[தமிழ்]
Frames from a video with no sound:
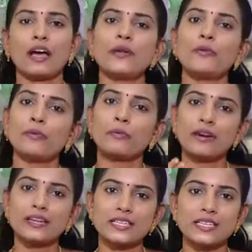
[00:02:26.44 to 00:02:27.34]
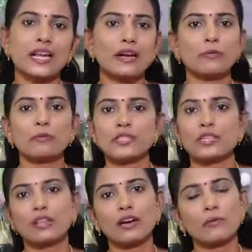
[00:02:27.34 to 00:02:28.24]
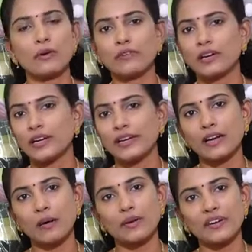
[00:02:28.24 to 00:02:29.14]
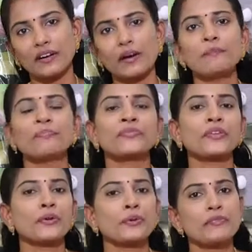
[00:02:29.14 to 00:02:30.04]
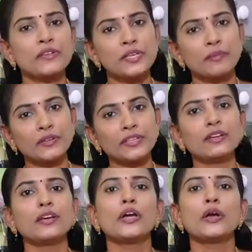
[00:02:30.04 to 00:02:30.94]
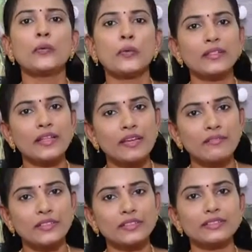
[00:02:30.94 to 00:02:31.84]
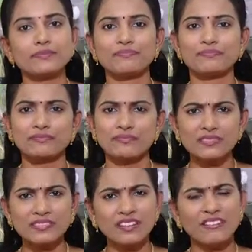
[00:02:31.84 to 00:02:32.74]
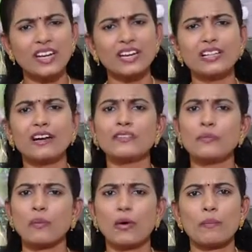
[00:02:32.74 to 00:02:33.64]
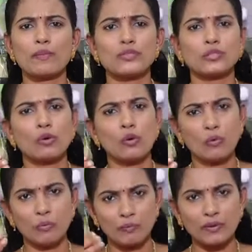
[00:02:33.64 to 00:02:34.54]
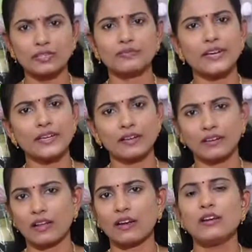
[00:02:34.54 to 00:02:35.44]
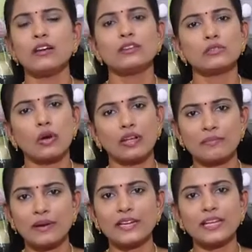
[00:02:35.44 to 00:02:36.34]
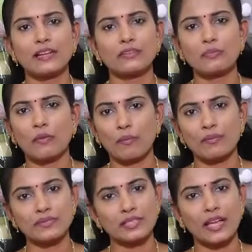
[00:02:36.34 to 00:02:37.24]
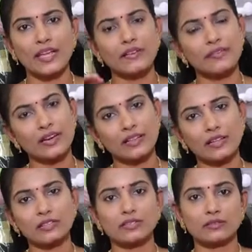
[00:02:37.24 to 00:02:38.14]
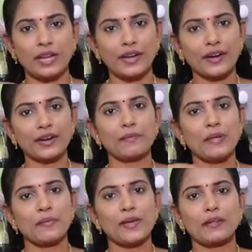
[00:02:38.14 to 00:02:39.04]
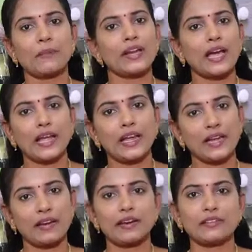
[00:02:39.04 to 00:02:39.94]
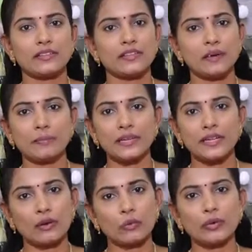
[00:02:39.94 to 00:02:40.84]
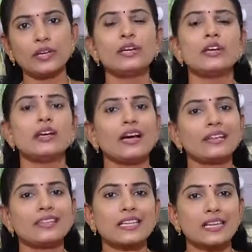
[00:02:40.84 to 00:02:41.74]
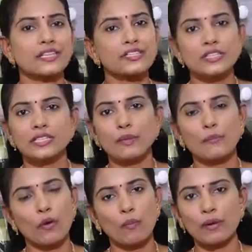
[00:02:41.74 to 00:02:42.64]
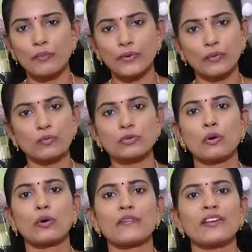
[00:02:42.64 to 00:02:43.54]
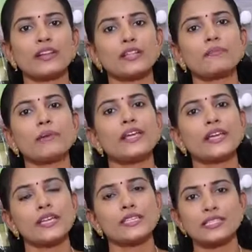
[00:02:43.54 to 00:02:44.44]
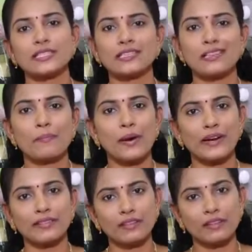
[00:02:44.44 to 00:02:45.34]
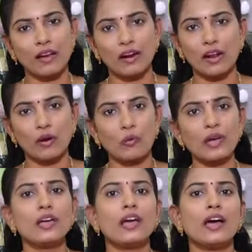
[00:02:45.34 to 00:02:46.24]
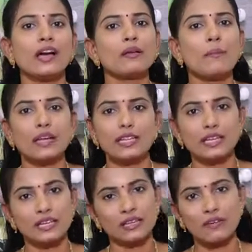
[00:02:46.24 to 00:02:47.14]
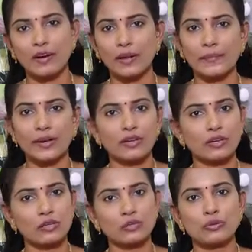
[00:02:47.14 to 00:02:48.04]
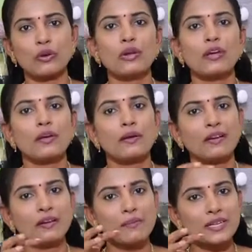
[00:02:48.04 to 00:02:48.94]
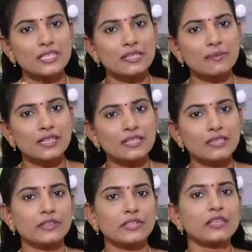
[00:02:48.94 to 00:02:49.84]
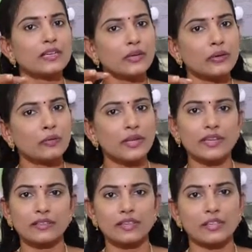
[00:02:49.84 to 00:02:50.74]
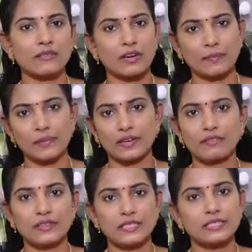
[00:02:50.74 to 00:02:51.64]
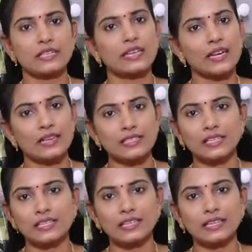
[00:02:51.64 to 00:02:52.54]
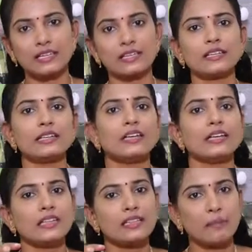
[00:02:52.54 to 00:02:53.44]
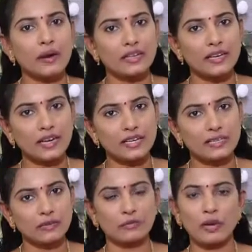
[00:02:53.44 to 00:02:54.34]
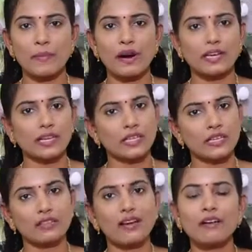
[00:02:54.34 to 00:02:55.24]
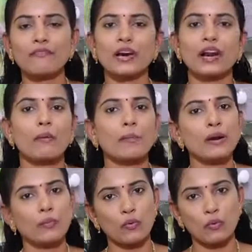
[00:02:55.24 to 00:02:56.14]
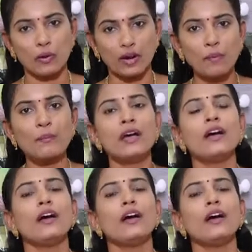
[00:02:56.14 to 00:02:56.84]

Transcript: தாய் ஒருவேளை சரியான ஊட்டச்சத்தான உணவுகள் எடுக்காமல் இருக்கலாம் இன்னொரு விஷயம் வந்து குழந்தைக்கு வந்து வேறு ஏதாவது ப்ராப்ளம்ஸ் லோ பர்த் வெயிட் இருக்கலாம் ஸோ அது மாதிரி ஏதாவது ப்ராப்ளம்ஸ் தாய்க்கு வேறு ஏதாவது தைராய்டு பிபி அந்த மாதிரி ஹையாக இருந்தது அப்படின்னா கூட அதில் செக்ரீஷன்ஸில் ப்ராப்ளம் இருக்கும் ஸோ அவரை வேறு ஏதாவது மெடிக்கேஷன்ஸ் டீப்பாக எடுத்திருந்தாங்கன்னா கூட அதை பாதிக்கிறதுக்கு வாய்ப்புகள் இருக்குது ஸோ பிரெஸ்ட் மில்க் வந்து குறையறதுக்கு இது வாய்ப்புகள் ஃபஸ்ட்டு அதில் என்ன சத்துக்கள் இருக்குது இந்த மாதிரியான குறைபாடுகள் இருந்தால் வராமல் போகலாம்